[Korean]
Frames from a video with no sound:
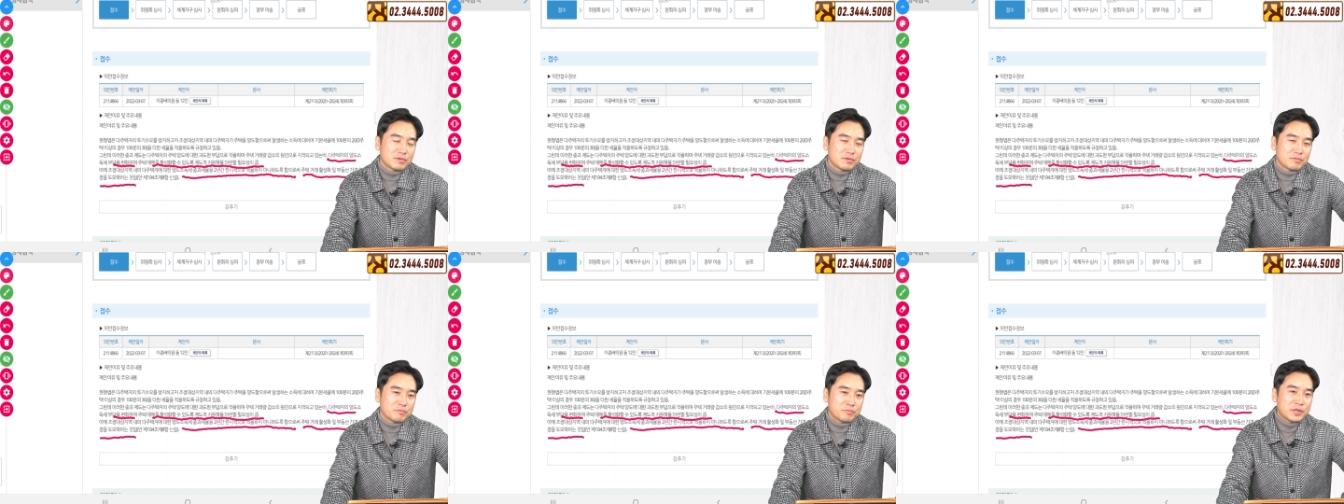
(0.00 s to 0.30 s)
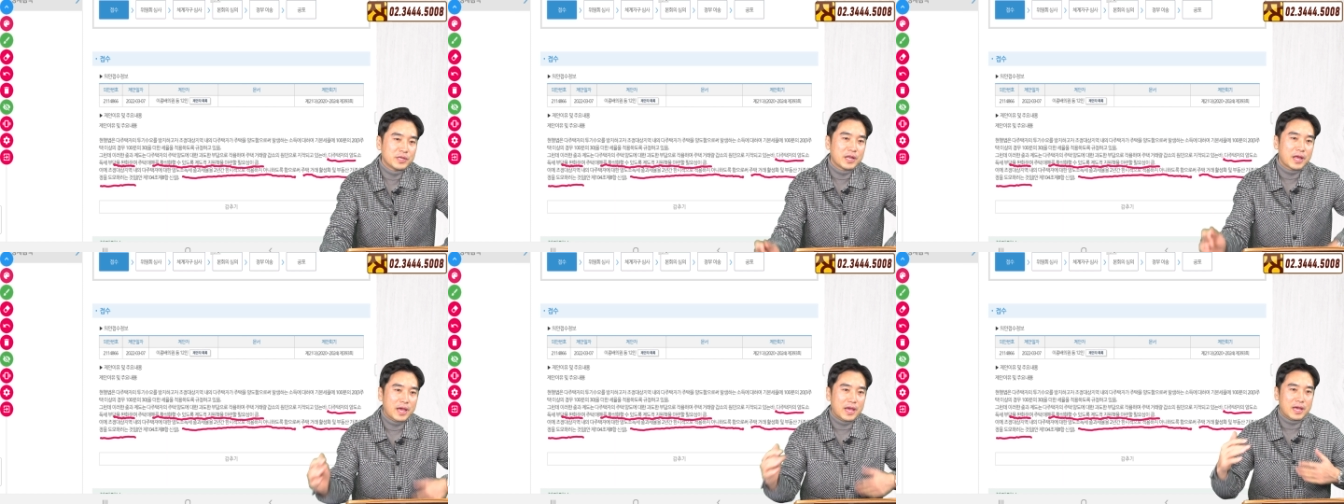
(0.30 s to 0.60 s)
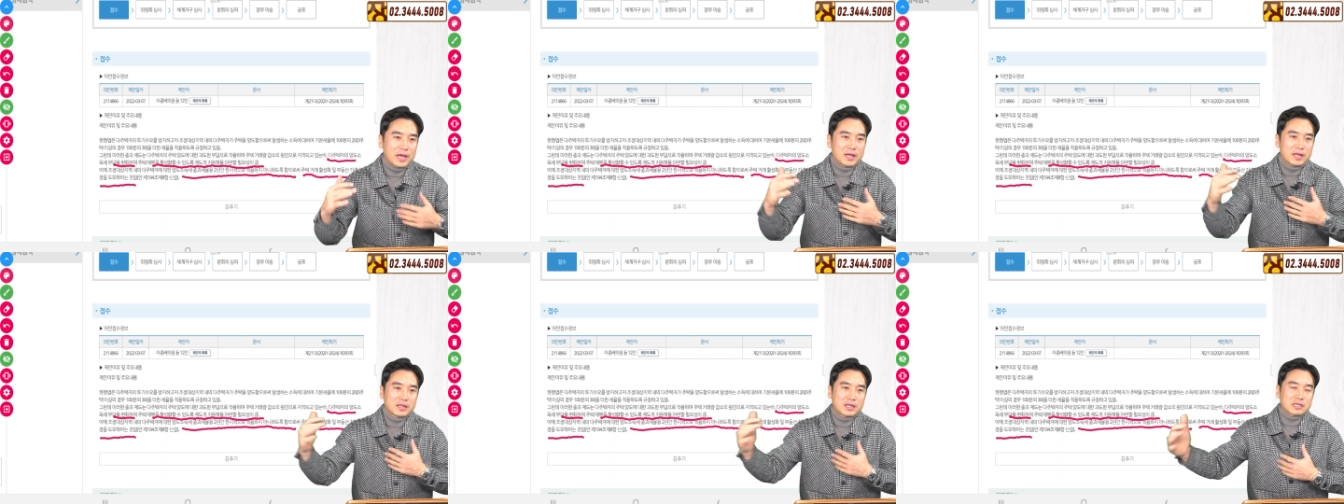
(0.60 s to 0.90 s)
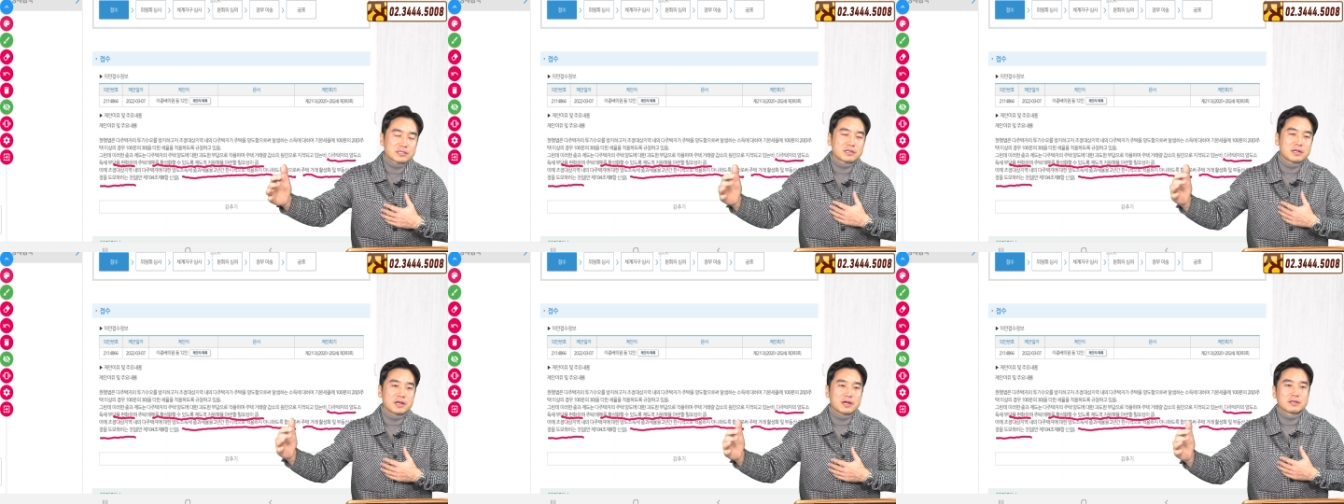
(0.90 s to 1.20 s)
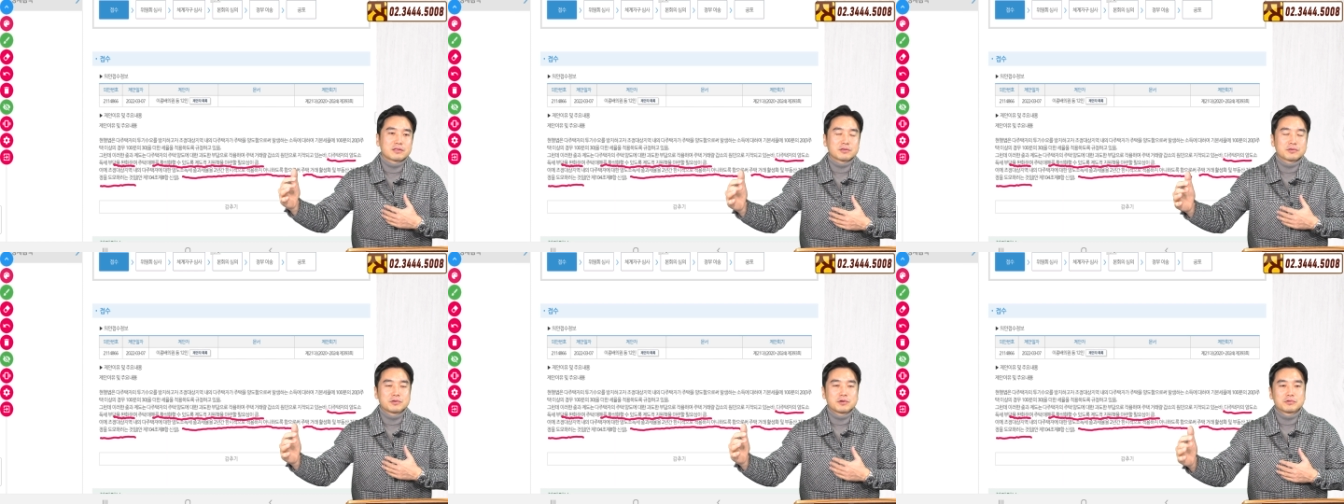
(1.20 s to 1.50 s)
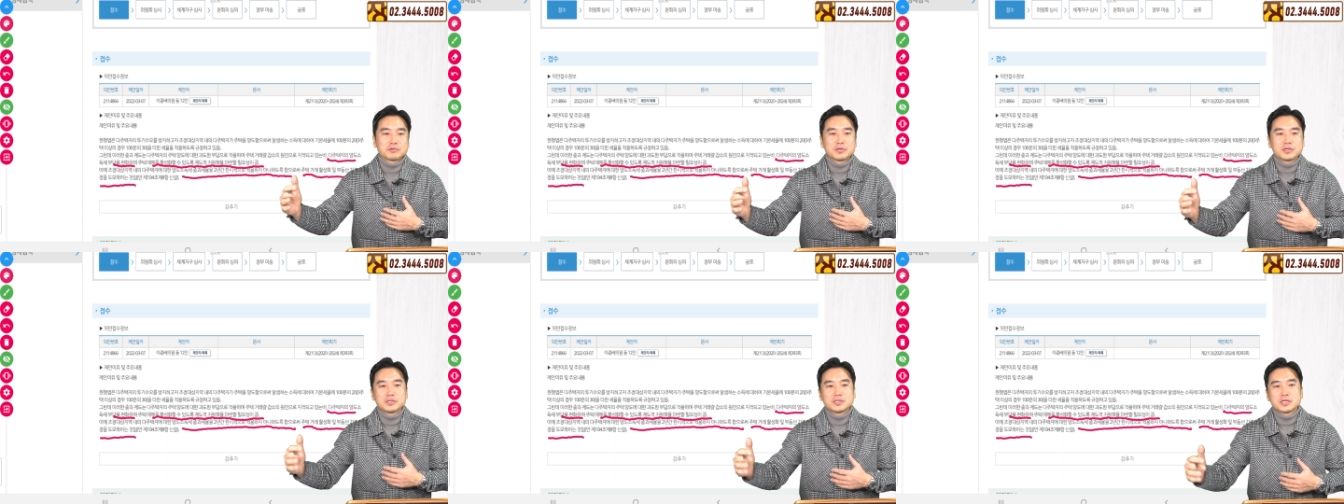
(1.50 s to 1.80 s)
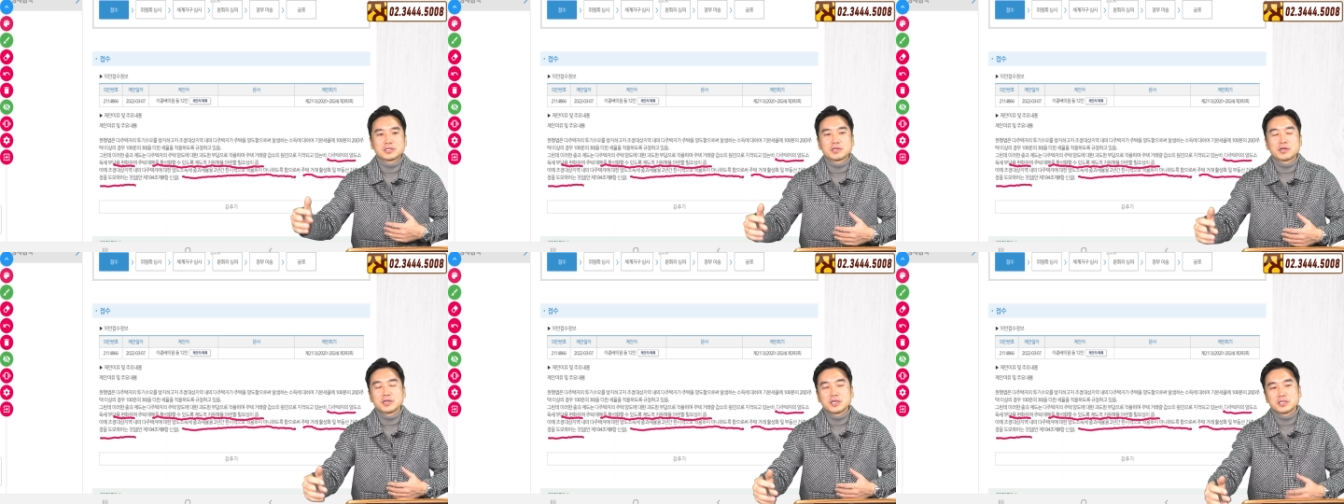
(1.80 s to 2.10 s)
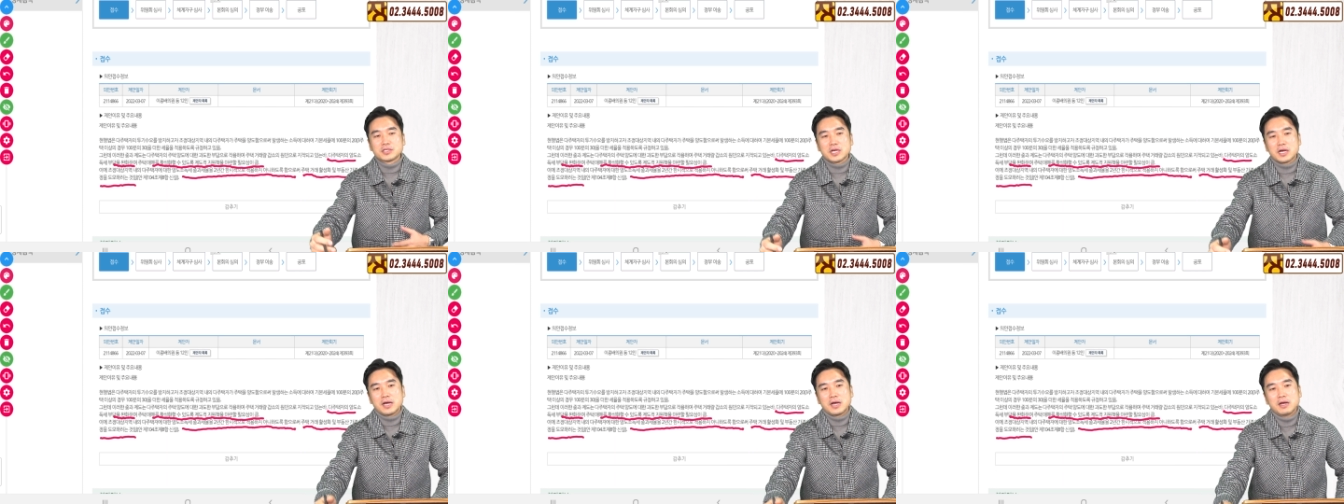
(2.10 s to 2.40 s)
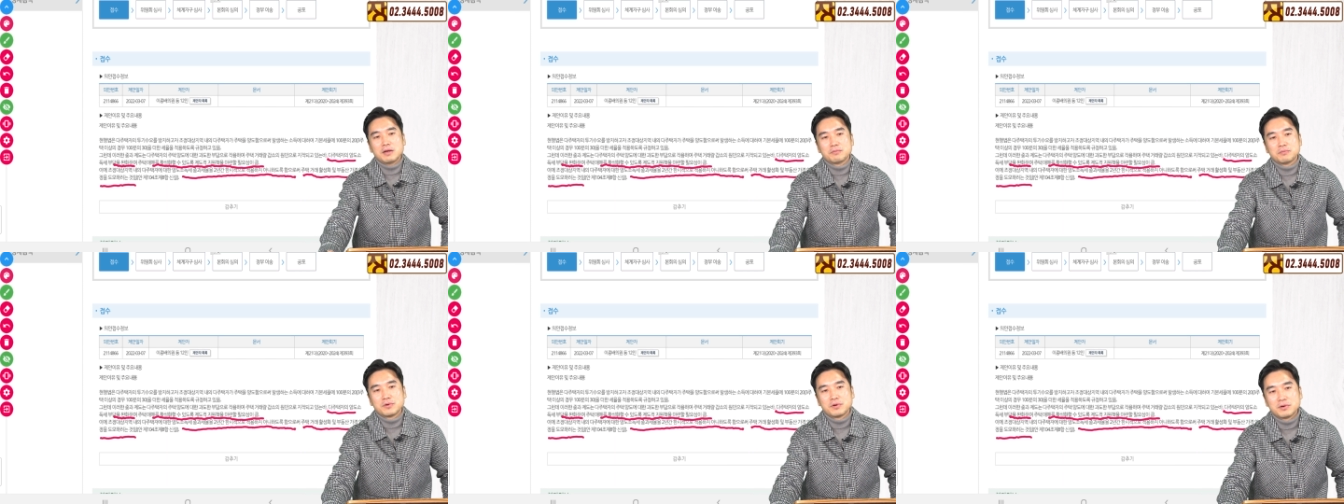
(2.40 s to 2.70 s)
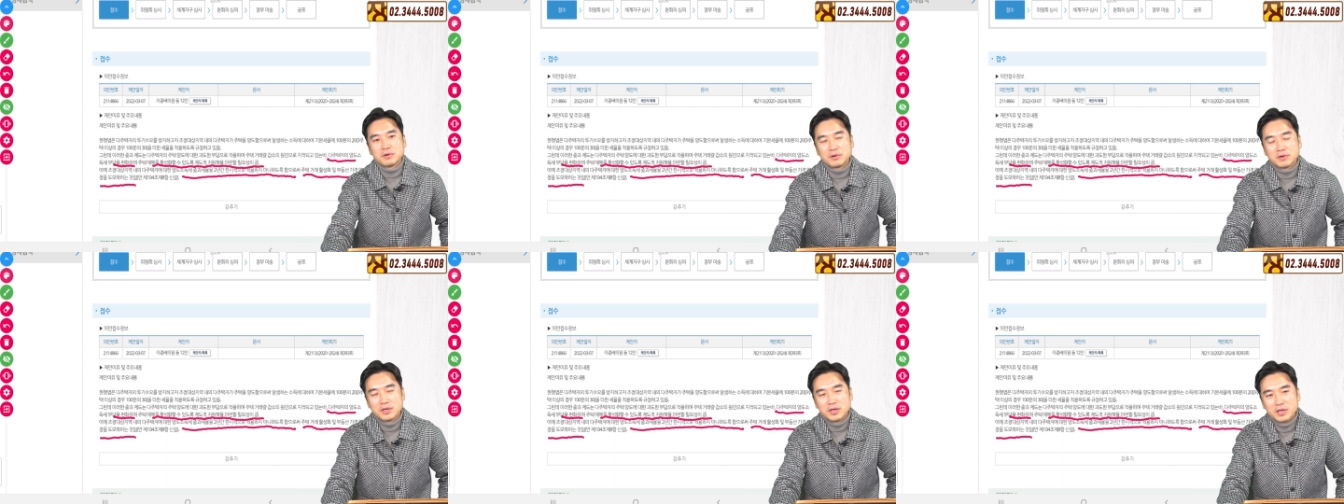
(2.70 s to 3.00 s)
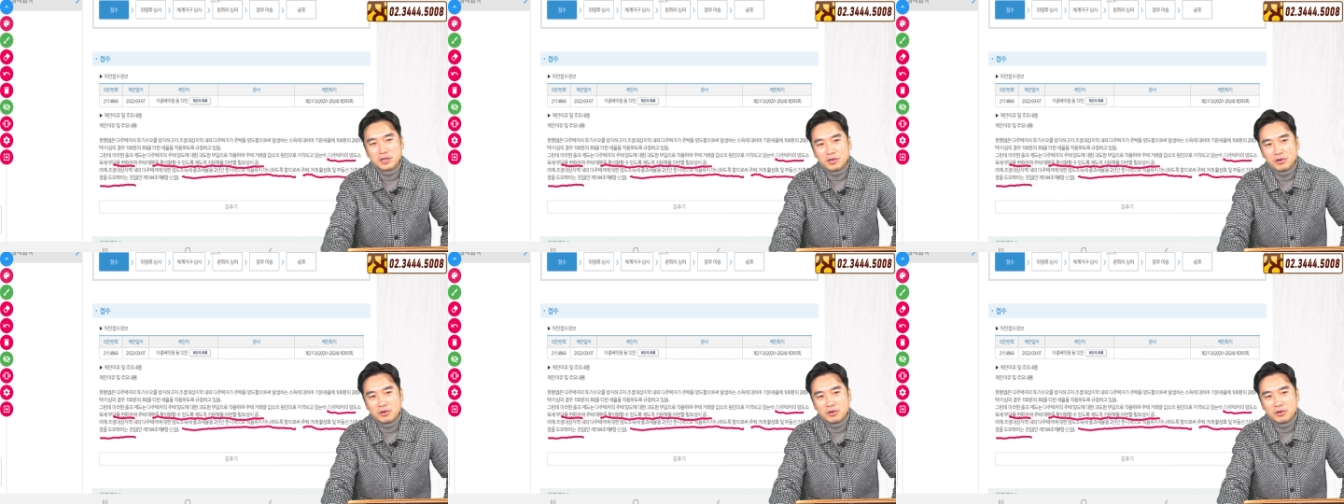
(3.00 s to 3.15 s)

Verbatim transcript: 미래 테슬라 같은 경우도 이제 전기차 뭐